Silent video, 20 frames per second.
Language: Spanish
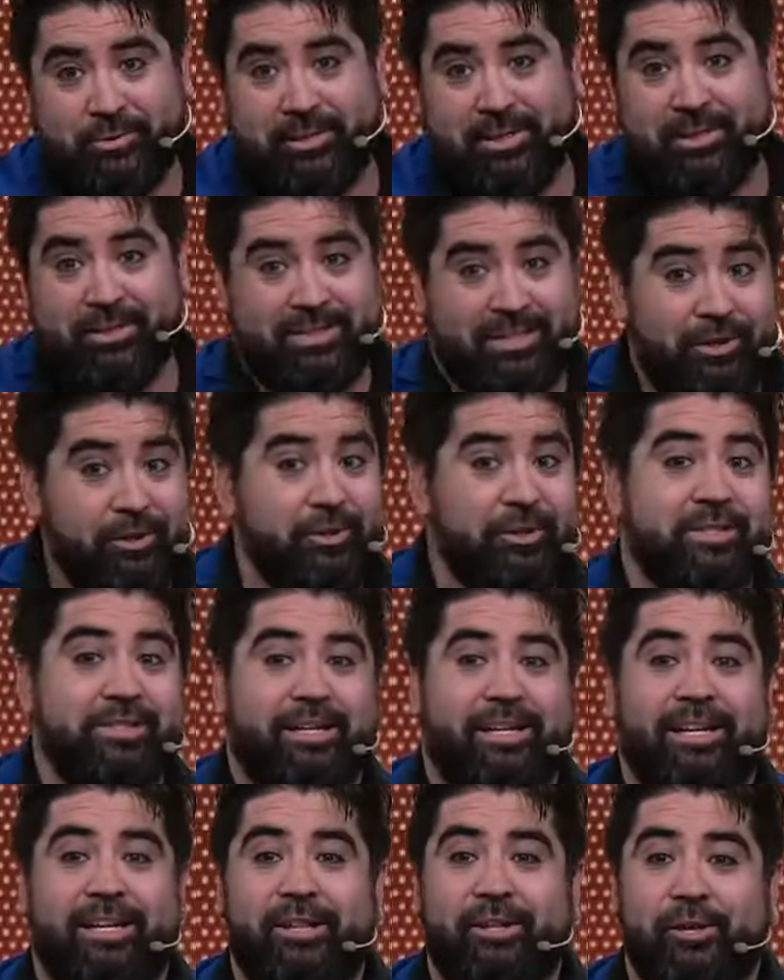Unidos, sin
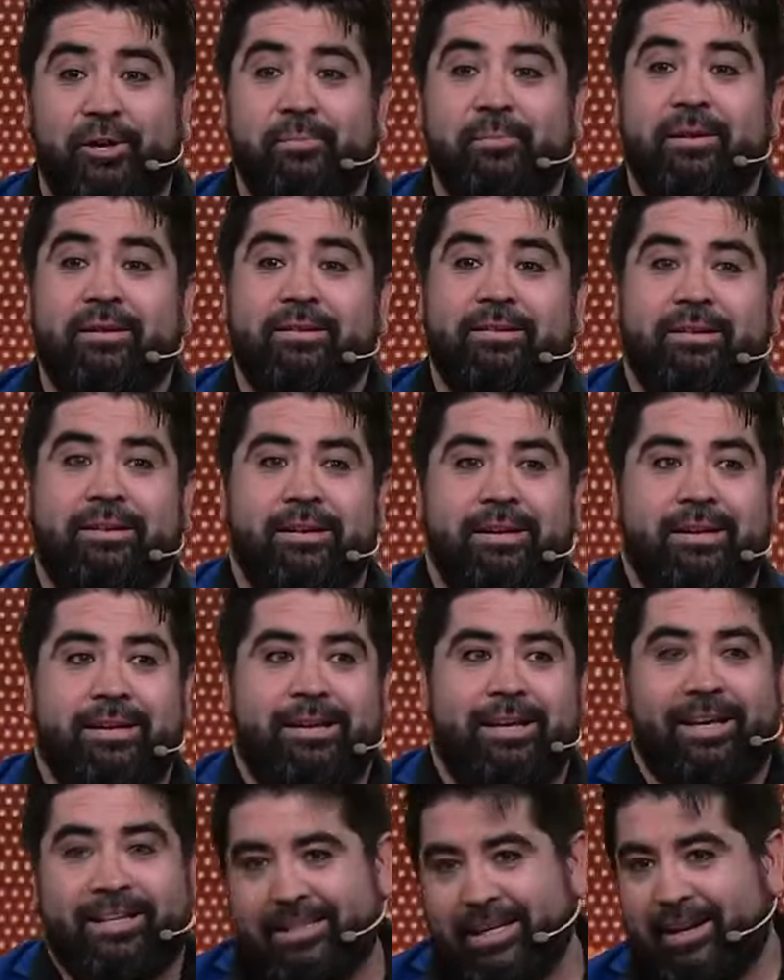conocer el idioma,
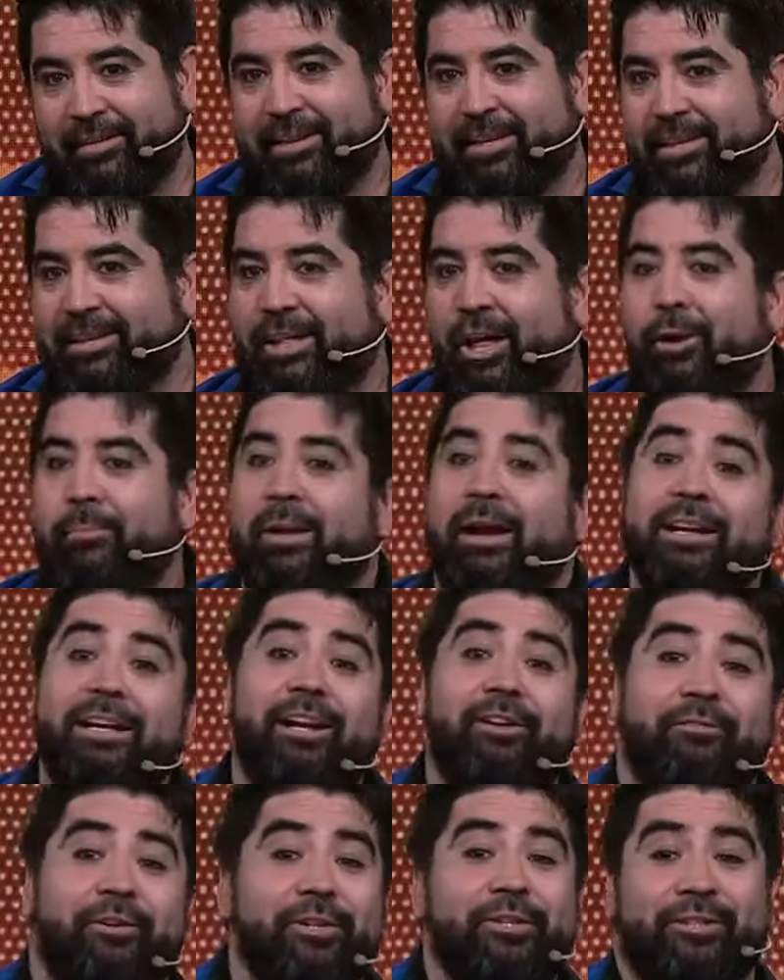esta es la vez que he estado más
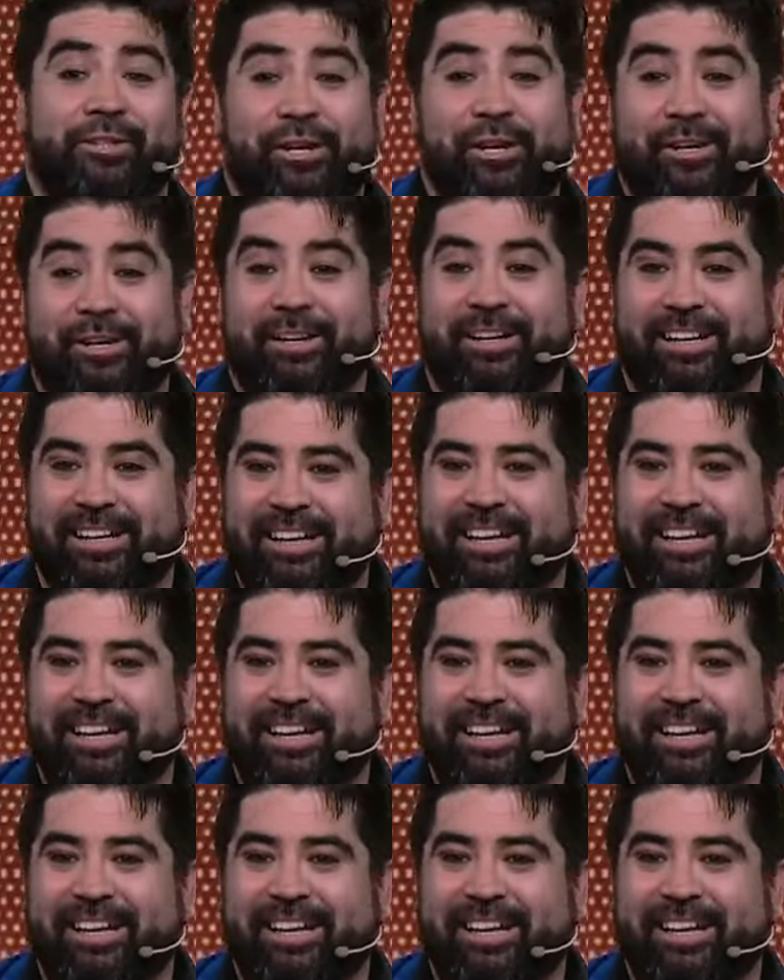nervioso oh,